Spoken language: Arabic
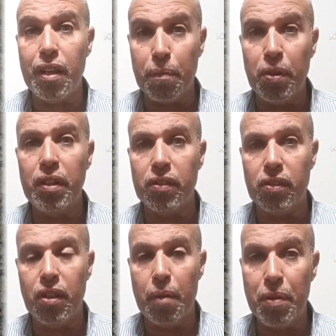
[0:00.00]
البيض
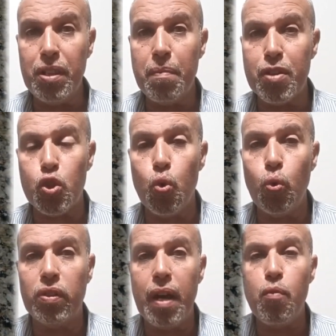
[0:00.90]
البيض
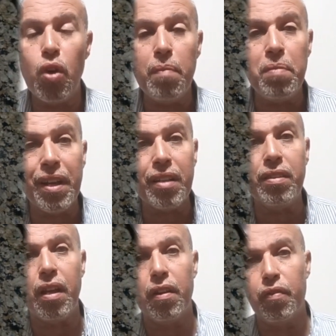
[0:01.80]
المسلوق ده مهم
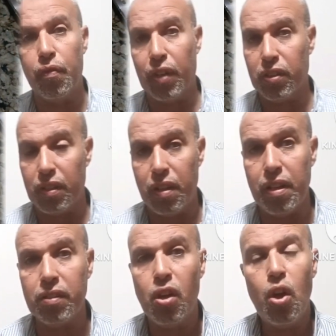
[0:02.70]
جدا في الفتره
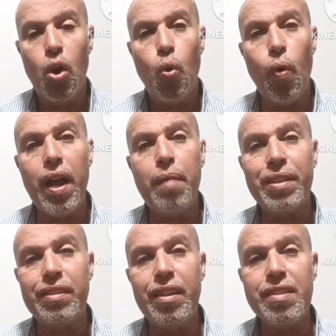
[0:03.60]
ديت وانا
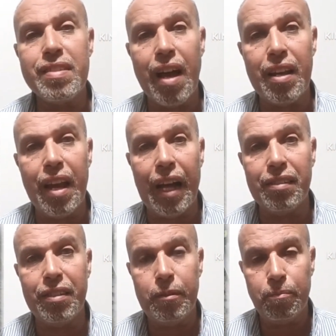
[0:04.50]
بديلي الزغاليل
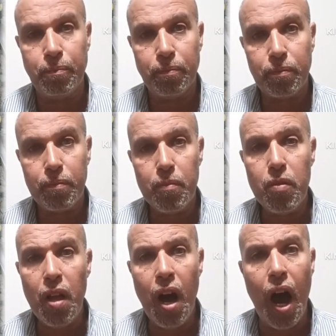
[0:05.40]
عندي
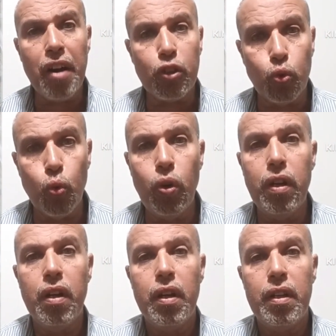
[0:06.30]
على
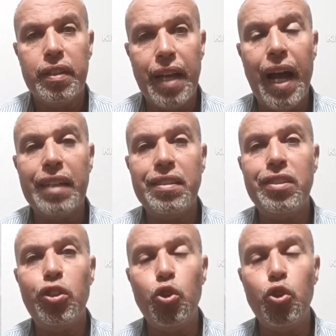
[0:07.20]
طول يعني